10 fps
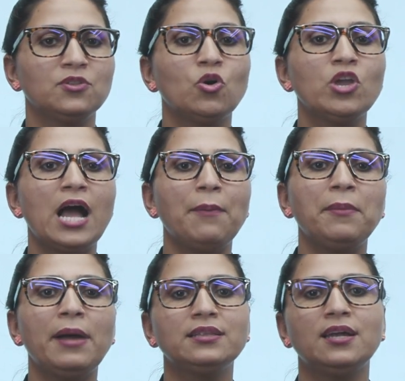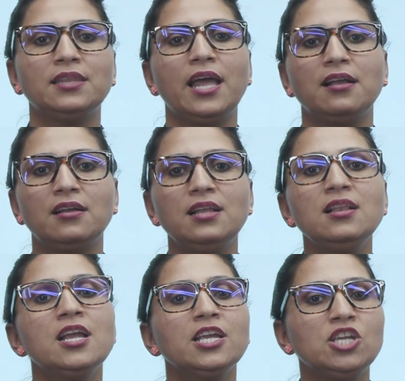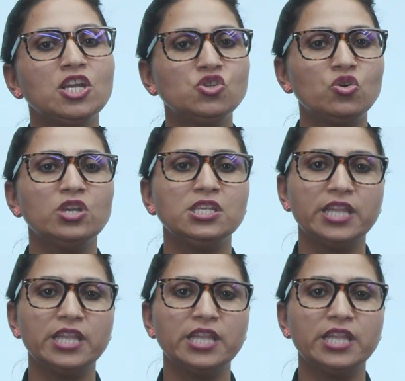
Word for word: तो यहाँ पे बात करता है अंकल ये जो